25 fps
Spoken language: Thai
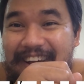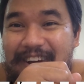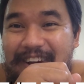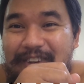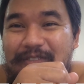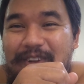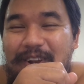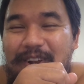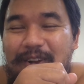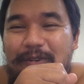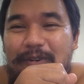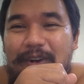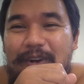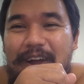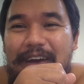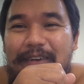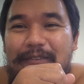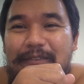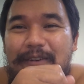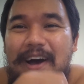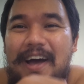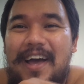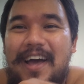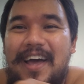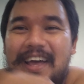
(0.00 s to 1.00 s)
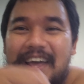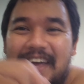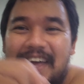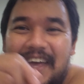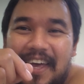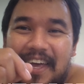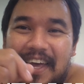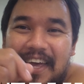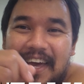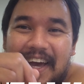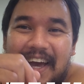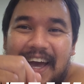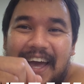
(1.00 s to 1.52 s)
ยก็ไม่รู้นะว่า
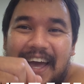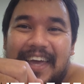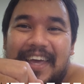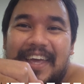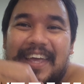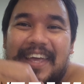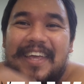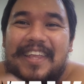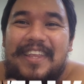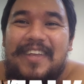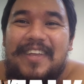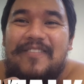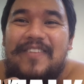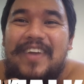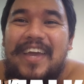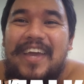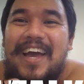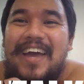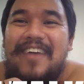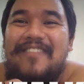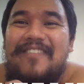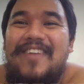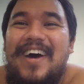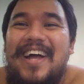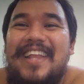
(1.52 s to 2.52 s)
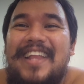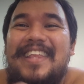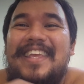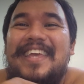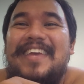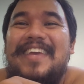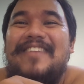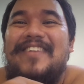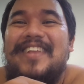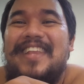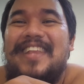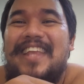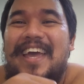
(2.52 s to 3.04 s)
ใครจะมีใครบ้าจี้
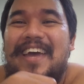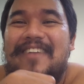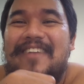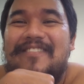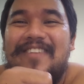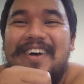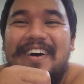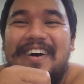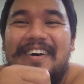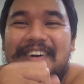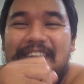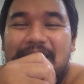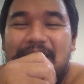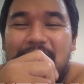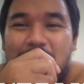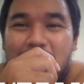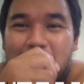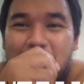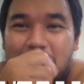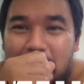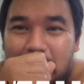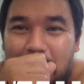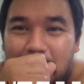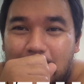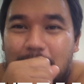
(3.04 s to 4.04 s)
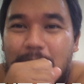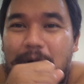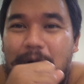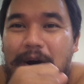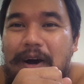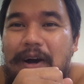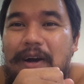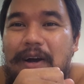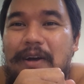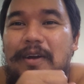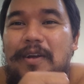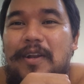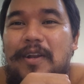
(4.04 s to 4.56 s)
มาแจมป่ะกลัว
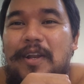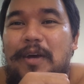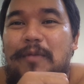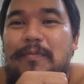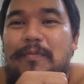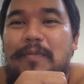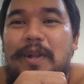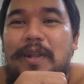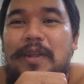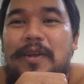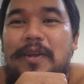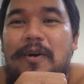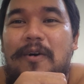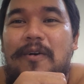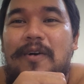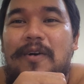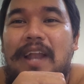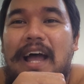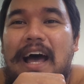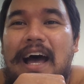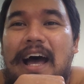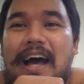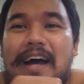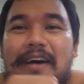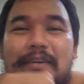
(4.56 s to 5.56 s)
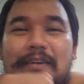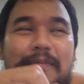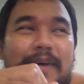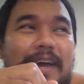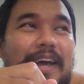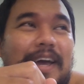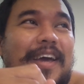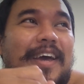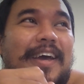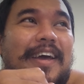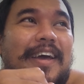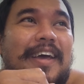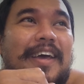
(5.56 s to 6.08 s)
เดี๋ยวเป็นช่องล้างแม่ง
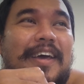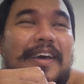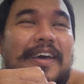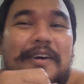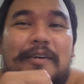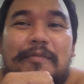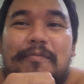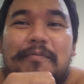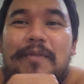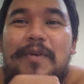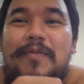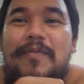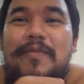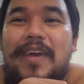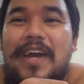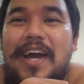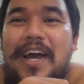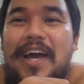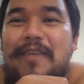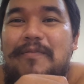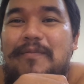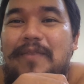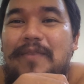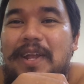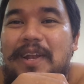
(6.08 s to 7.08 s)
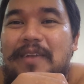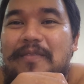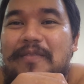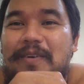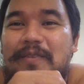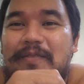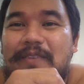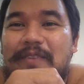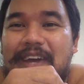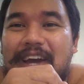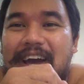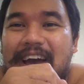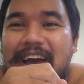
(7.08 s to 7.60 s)
ไม่มีใครเม้น ไม่
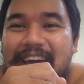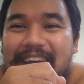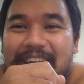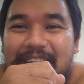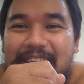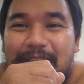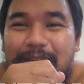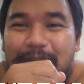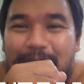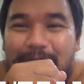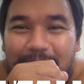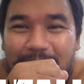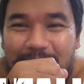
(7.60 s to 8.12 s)
มีใครดู